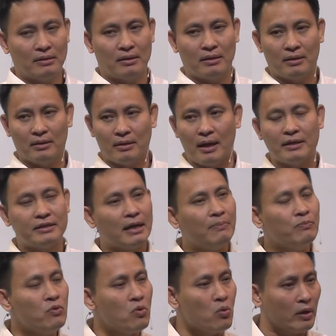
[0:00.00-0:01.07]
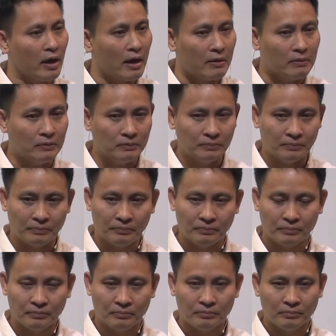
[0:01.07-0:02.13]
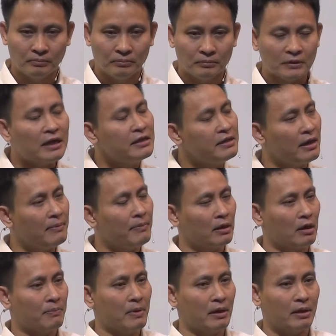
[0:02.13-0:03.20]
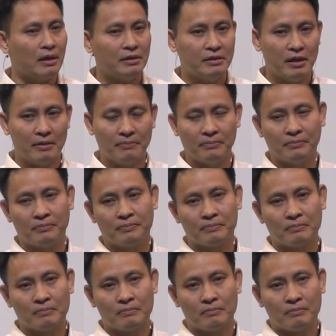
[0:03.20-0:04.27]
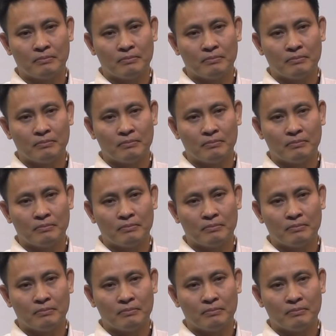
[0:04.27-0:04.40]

khi ờ, anh chị em mua quần áo, các chị em, đặc biệt là các chị em,